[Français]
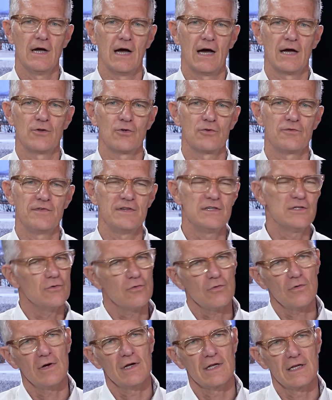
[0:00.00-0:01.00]
à notre
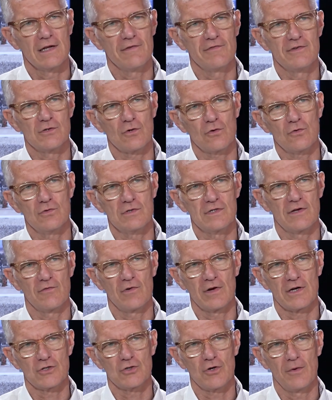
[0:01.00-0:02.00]
vision, à la vision que nous
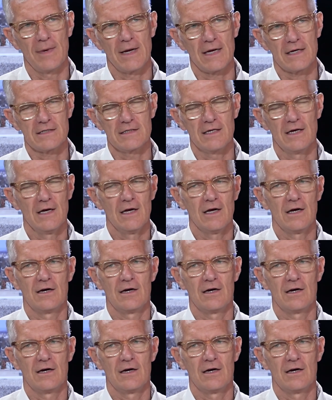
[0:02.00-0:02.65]
avons avec Jean-Max,